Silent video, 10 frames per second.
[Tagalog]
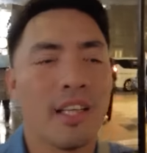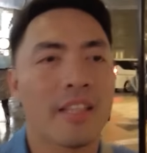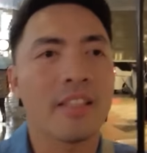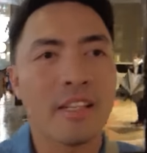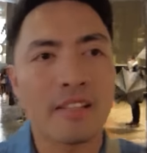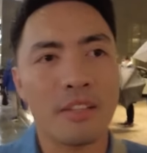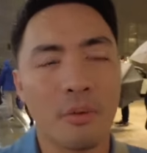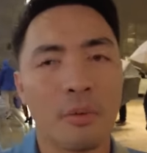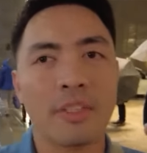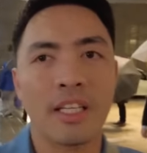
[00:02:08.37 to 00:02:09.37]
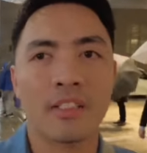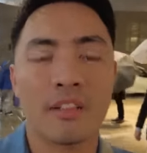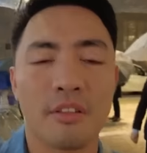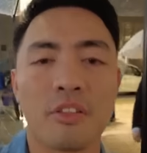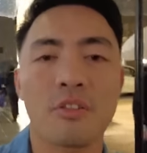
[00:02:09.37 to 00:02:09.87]
And then I think we will take
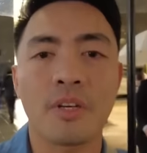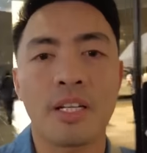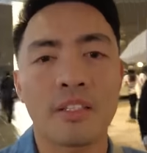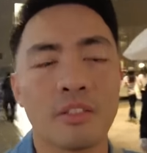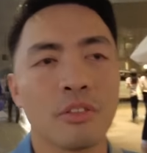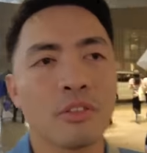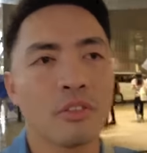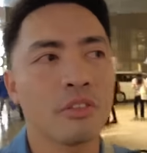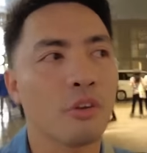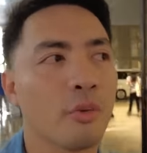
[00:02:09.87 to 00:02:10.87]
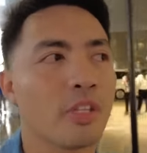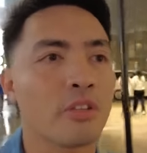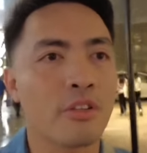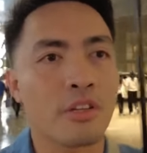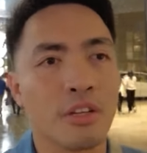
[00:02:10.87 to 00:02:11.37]
another train going
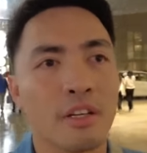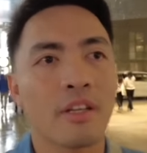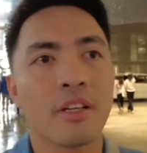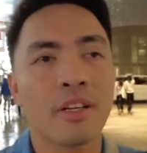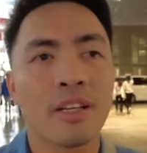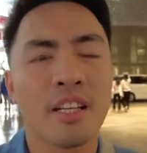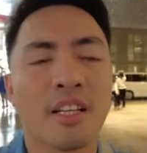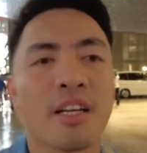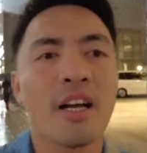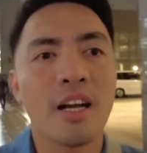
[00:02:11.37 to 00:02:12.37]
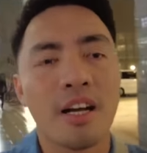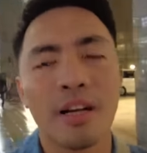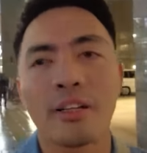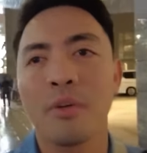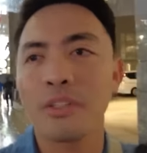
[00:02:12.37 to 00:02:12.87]
to the uh,
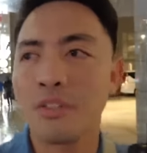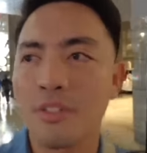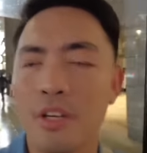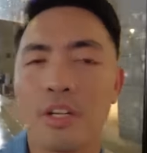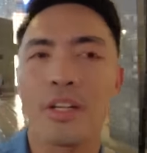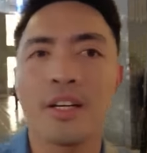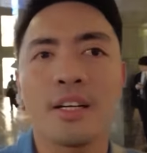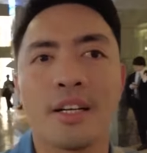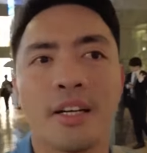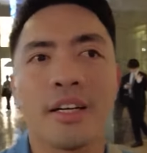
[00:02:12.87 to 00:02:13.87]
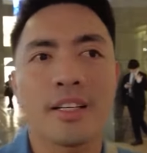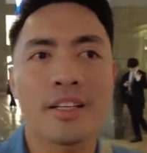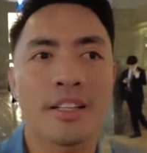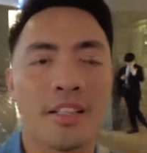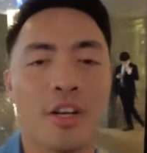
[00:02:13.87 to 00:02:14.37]
going to the
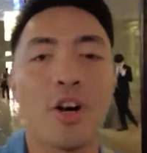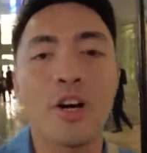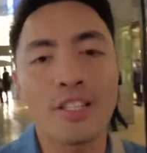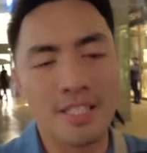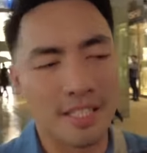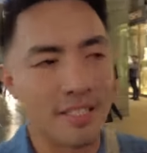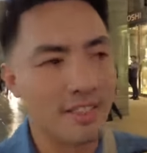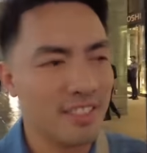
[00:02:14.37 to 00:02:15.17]
onsen.